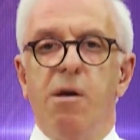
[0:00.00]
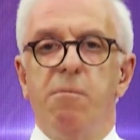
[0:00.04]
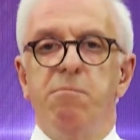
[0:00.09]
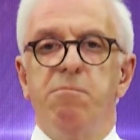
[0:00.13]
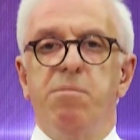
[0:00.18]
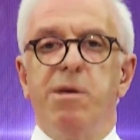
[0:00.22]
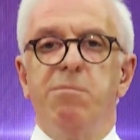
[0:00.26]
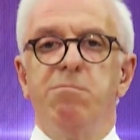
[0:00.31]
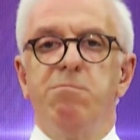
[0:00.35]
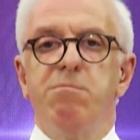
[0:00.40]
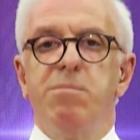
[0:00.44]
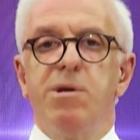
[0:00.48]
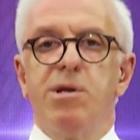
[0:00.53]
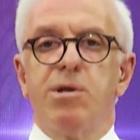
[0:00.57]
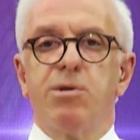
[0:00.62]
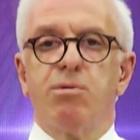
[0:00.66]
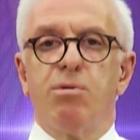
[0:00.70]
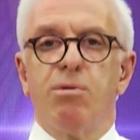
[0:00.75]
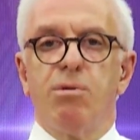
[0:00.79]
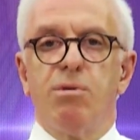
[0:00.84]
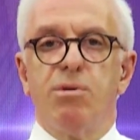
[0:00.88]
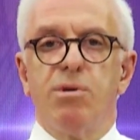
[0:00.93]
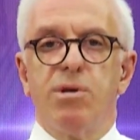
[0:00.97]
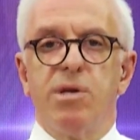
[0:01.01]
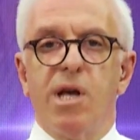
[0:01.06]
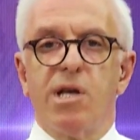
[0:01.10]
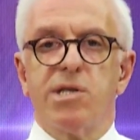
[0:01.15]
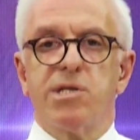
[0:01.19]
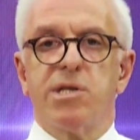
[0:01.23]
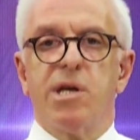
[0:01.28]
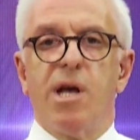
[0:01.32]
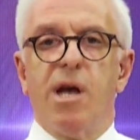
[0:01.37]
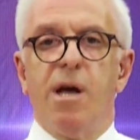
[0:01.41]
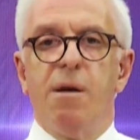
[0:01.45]
bin bir türlü
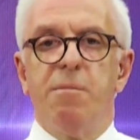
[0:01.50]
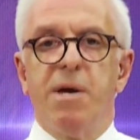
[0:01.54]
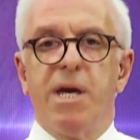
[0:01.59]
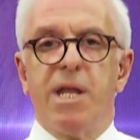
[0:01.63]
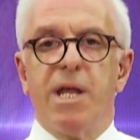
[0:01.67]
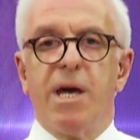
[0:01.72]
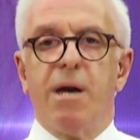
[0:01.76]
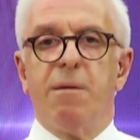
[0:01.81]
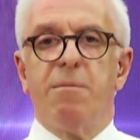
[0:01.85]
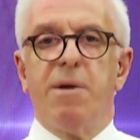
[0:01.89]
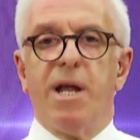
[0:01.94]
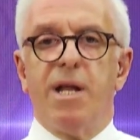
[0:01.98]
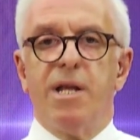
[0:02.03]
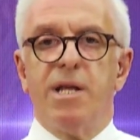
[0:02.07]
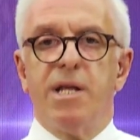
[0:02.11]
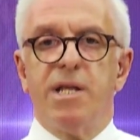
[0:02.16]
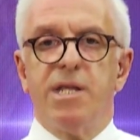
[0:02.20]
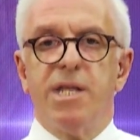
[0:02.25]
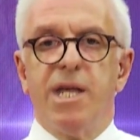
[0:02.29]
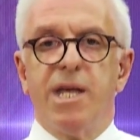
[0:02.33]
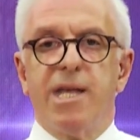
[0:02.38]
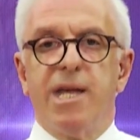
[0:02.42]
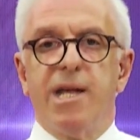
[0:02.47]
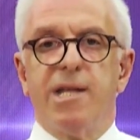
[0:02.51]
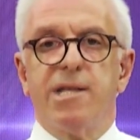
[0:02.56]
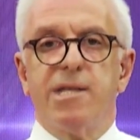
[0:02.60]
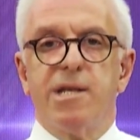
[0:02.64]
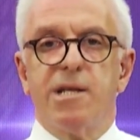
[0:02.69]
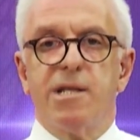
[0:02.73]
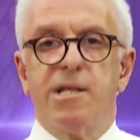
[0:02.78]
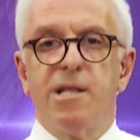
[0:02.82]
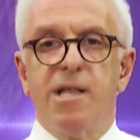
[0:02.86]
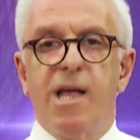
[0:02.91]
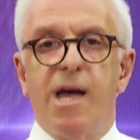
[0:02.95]
yasağı beraberlerine
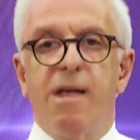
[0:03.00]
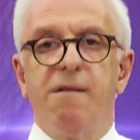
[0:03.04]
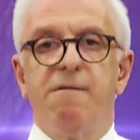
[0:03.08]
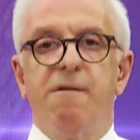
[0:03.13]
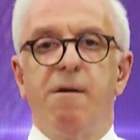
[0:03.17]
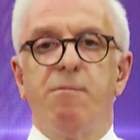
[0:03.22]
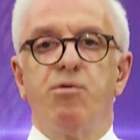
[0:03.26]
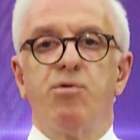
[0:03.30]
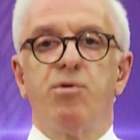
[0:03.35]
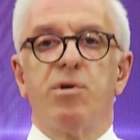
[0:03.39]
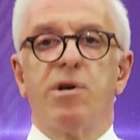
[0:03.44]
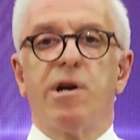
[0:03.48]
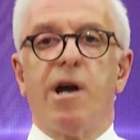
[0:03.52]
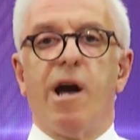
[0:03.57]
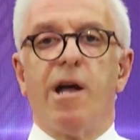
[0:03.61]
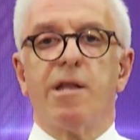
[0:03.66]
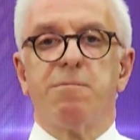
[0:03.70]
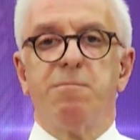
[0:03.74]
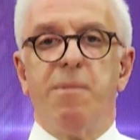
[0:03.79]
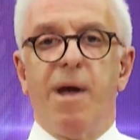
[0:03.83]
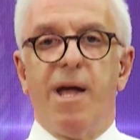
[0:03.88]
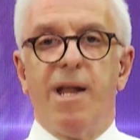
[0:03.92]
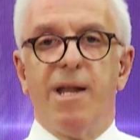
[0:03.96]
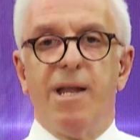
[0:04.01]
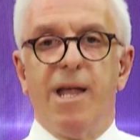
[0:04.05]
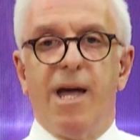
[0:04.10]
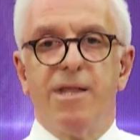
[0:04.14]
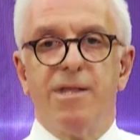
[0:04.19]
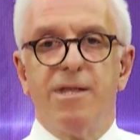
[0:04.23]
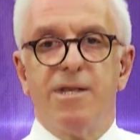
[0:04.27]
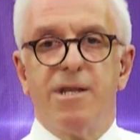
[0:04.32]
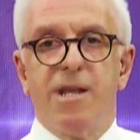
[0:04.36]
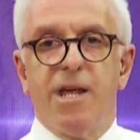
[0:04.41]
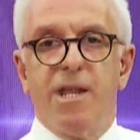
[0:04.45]
getirdiler ve bunu
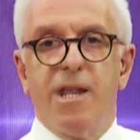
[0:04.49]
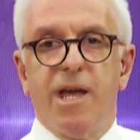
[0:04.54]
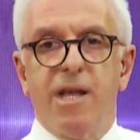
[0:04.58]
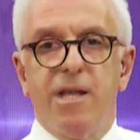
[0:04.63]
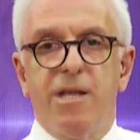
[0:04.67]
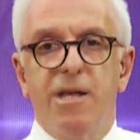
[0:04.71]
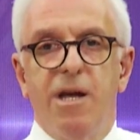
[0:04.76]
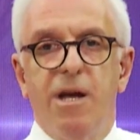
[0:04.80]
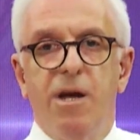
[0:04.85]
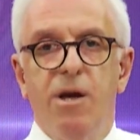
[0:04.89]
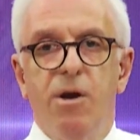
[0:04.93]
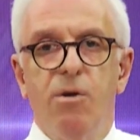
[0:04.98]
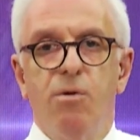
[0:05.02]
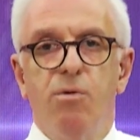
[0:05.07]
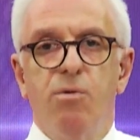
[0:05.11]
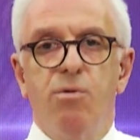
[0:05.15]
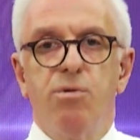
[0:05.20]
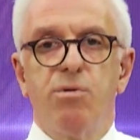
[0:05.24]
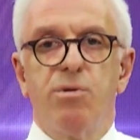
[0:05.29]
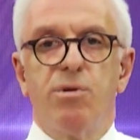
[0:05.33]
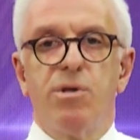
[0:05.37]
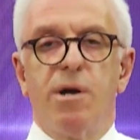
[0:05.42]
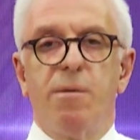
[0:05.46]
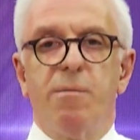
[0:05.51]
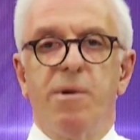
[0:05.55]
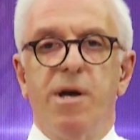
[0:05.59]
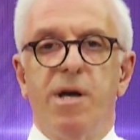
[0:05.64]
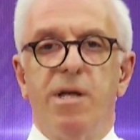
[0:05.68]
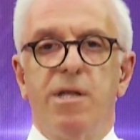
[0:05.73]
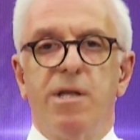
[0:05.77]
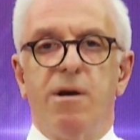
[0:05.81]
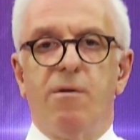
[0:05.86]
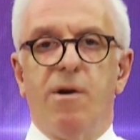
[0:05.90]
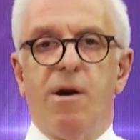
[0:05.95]
katmerlendirerek
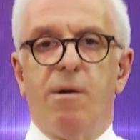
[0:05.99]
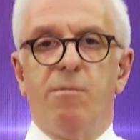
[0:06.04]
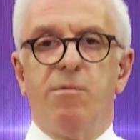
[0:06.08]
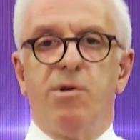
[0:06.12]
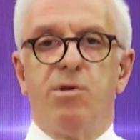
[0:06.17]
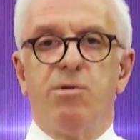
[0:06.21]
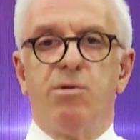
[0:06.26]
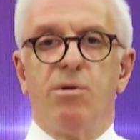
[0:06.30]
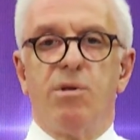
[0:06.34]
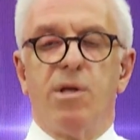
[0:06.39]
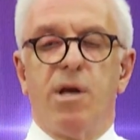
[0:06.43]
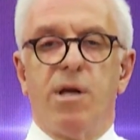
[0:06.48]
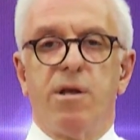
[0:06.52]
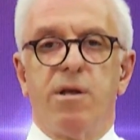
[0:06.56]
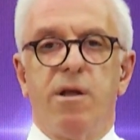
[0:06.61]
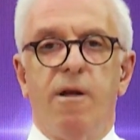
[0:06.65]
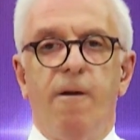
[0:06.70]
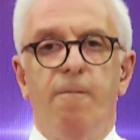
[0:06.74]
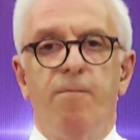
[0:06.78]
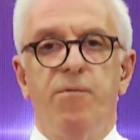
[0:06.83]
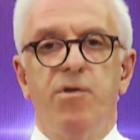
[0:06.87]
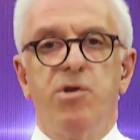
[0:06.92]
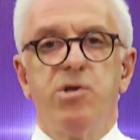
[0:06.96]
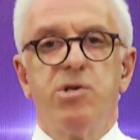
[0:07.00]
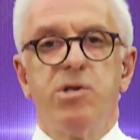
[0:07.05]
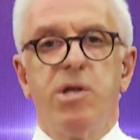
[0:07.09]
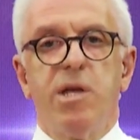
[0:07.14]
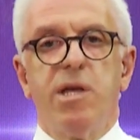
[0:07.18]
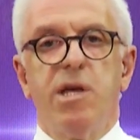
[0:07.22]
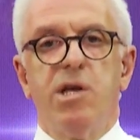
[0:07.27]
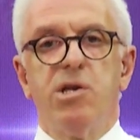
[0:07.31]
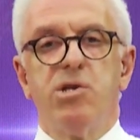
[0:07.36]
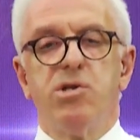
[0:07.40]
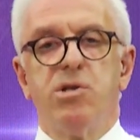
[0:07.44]
uygulamaya devam ediyorlar. İşte
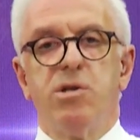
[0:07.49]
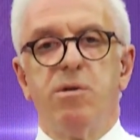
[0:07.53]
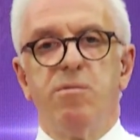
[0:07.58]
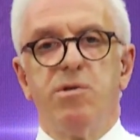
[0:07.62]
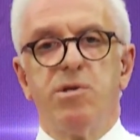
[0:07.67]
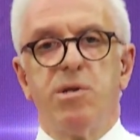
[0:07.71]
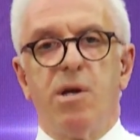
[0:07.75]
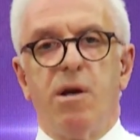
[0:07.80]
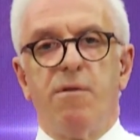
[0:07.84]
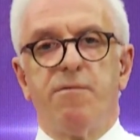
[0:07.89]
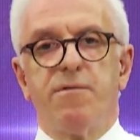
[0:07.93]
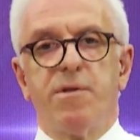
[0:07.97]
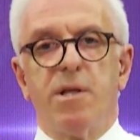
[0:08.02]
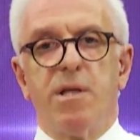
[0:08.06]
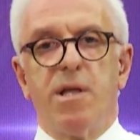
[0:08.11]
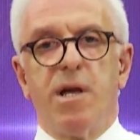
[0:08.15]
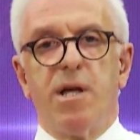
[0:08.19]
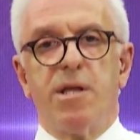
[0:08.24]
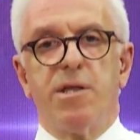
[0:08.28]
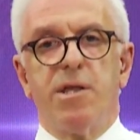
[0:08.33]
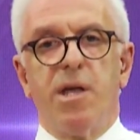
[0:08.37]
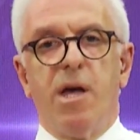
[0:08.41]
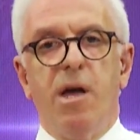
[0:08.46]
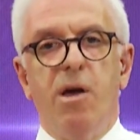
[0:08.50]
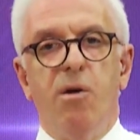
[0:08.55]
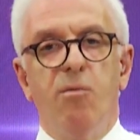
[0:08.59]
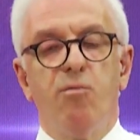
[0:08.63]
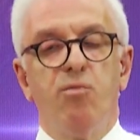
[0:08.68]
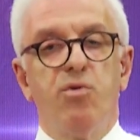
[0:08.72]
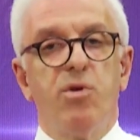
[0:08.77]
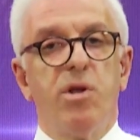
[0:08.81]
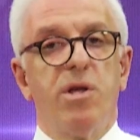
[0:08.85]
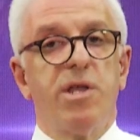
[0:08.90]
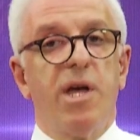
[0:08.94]
geçtiğimiz haftalarda
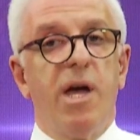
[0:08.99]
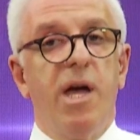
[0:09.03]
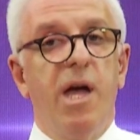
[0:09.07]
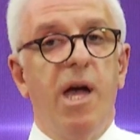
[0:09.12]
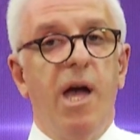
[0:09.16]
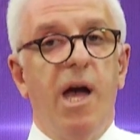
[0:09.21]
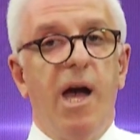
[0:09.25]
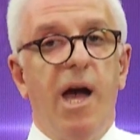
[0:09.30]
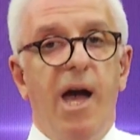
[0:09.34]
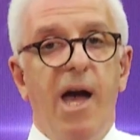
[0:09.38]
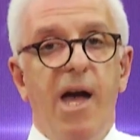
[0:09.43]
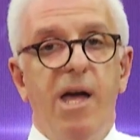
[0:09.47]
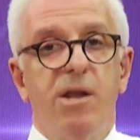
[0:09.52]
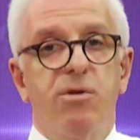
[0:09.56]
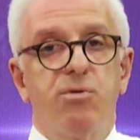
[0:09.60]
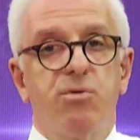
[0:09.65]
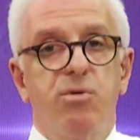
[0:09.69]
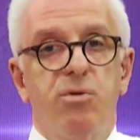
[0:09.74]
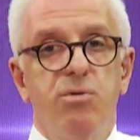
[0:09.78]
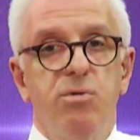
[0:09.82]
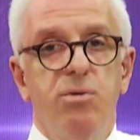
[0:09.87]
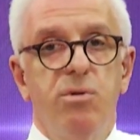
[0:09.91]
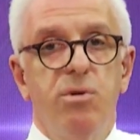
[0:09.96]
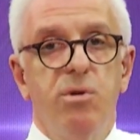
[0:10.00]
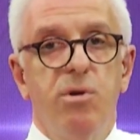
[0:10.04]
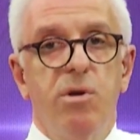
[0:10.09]
burada her gün